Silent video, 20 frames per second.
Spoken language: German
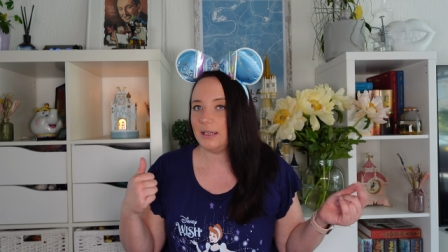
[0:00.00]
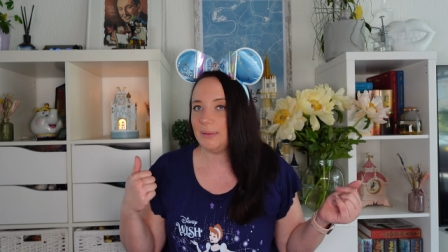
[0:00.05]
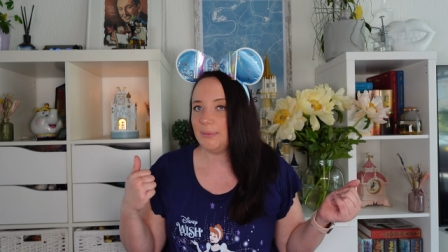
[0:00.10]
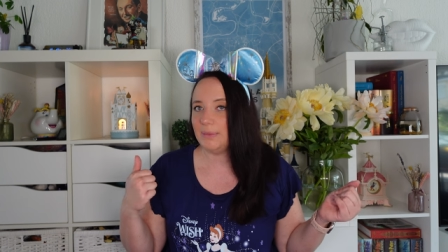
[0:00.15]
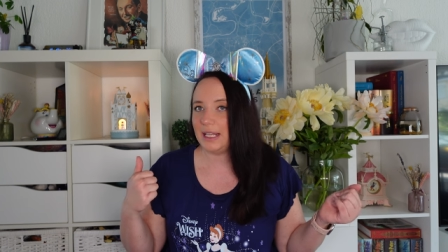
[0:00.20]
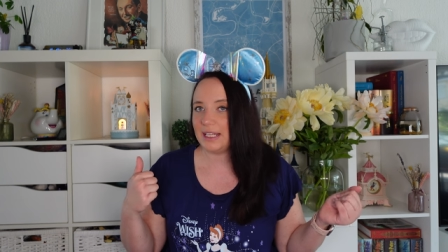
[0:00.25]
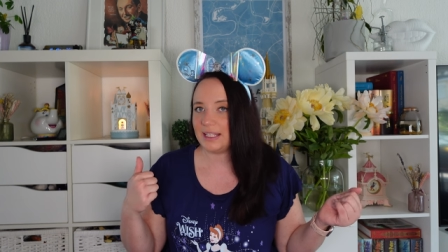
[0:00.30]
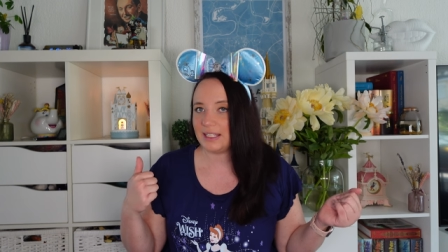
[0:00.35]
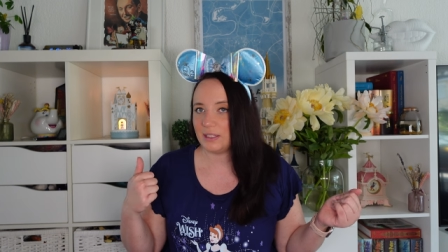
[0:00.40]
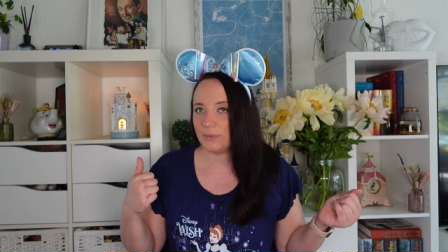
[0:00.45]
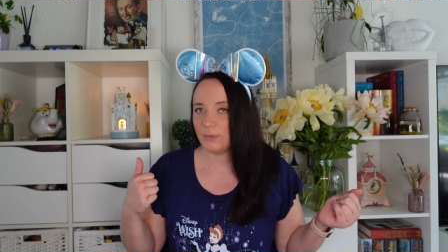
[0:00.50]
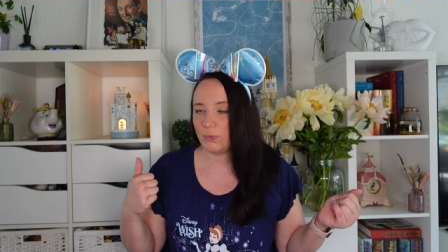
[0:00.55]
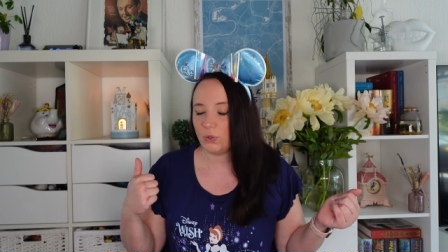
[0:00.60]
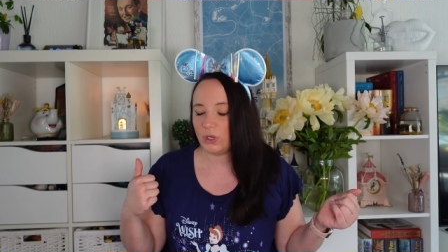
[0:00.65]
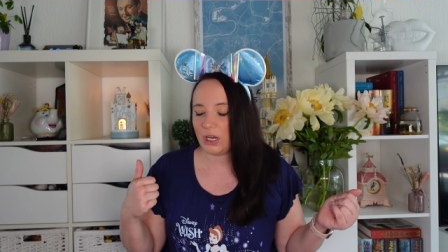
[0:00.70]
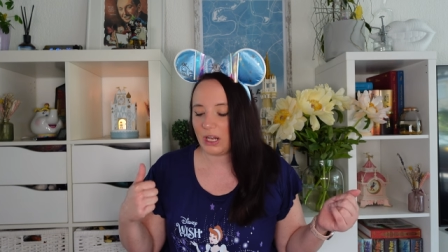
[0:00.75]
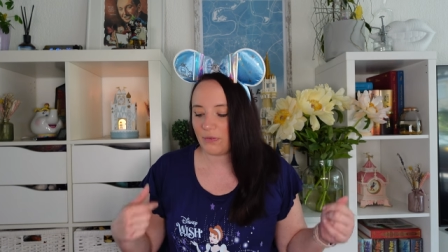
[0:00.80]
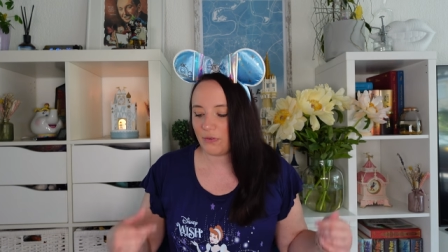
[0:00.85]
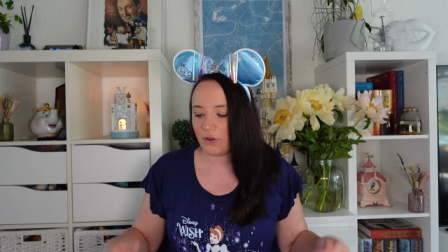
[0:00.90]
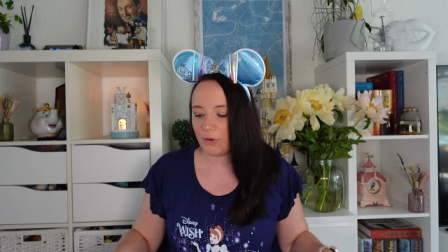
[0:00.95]
im letzten
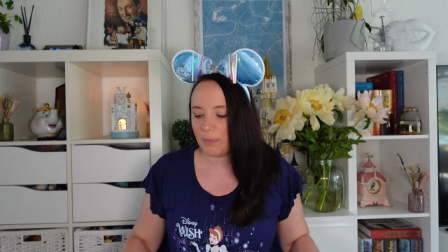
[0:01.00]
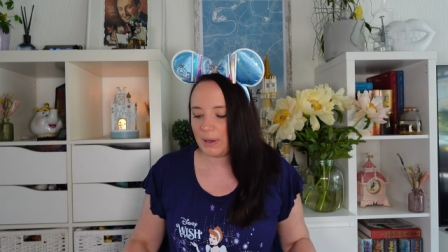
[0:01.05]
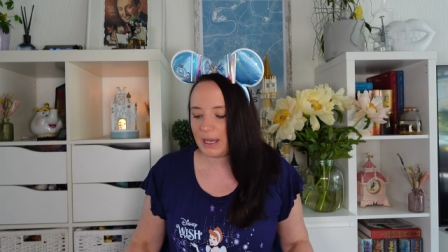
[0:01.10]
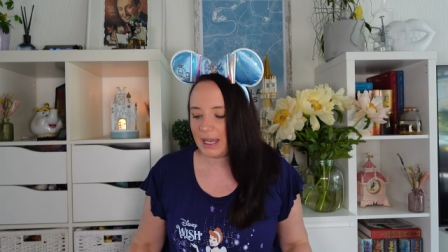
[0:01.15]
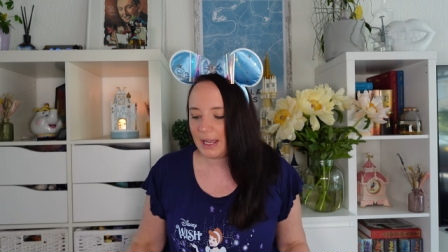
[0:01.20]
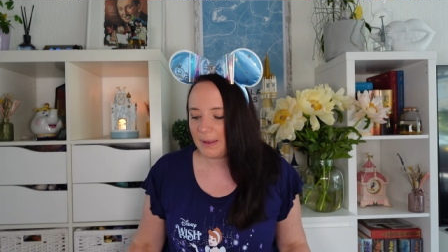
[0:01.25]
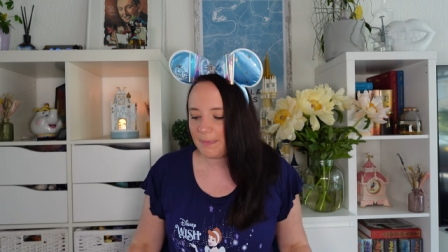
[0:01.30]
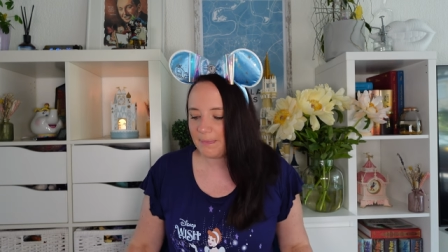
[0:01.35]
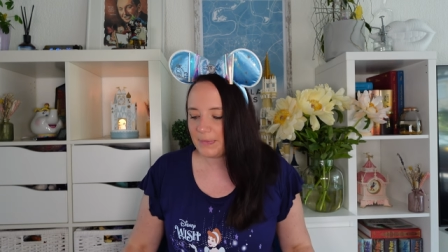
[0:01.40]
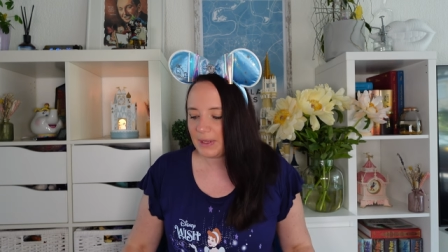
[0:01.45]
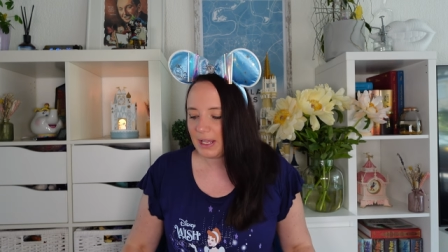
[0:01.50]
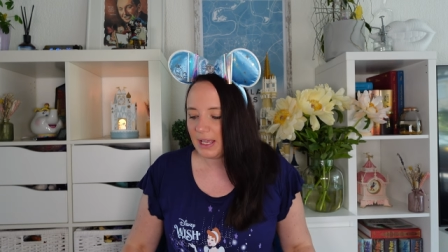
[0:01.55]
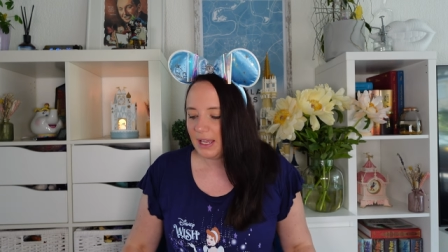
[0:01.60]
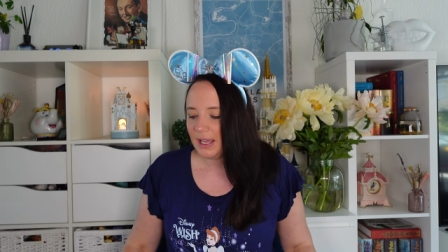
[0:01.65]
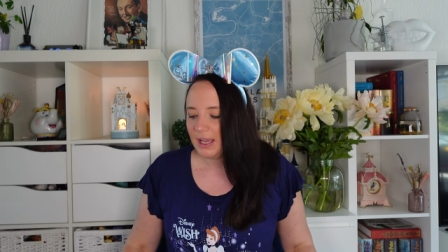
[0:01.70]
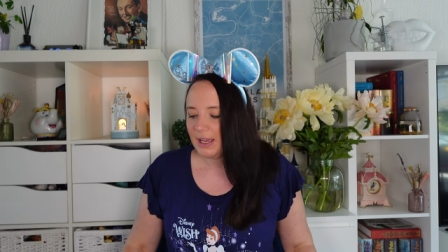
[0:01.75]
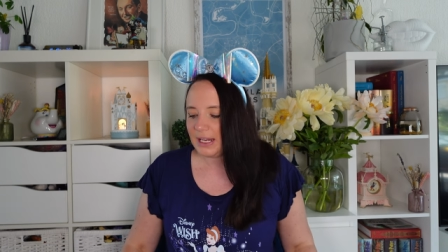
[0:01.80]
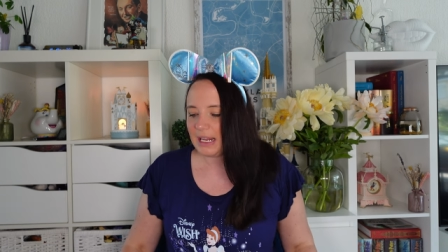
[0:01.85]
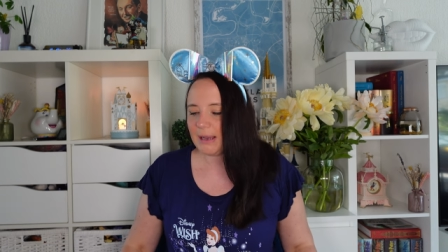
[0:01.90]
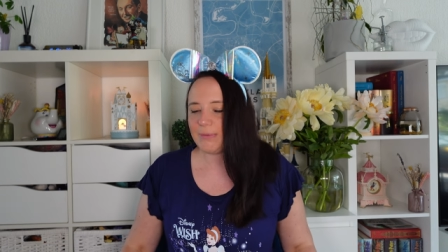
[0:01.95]
Monat vorbei.
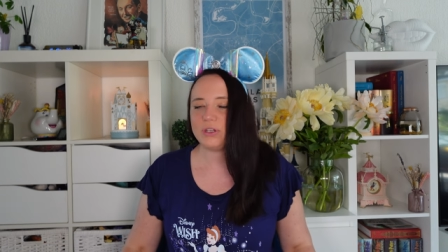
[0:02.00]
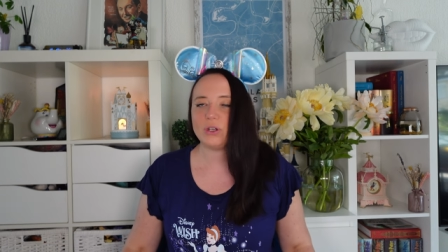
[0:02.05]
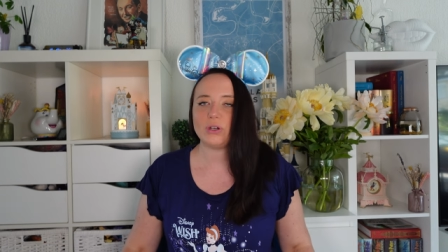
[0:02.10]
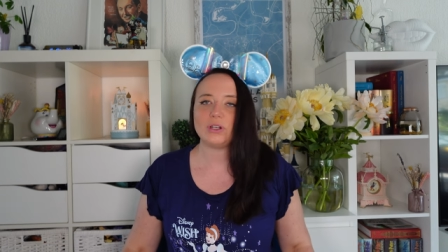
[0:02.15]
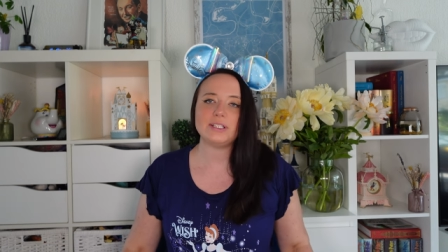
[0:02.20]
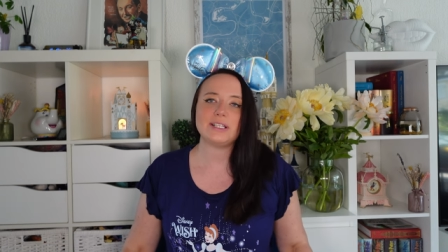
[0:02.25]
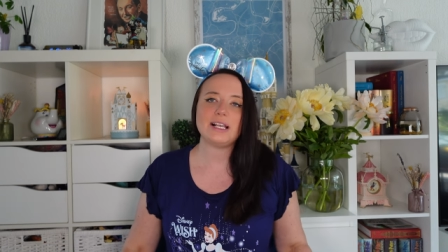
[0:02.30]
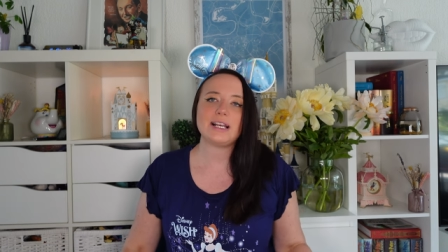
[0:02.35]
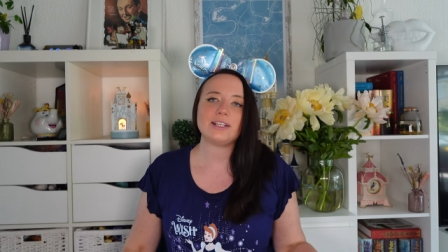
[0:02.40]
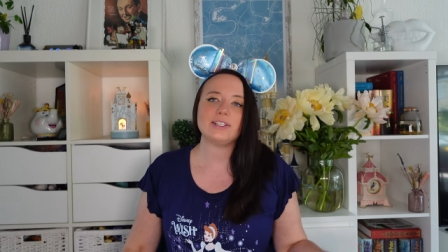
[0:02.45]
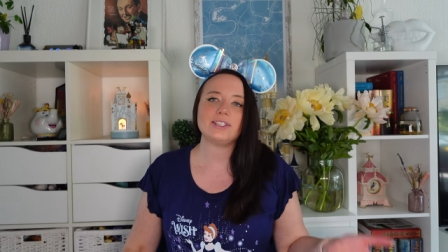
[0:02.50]
Da habe ich auch gesagt,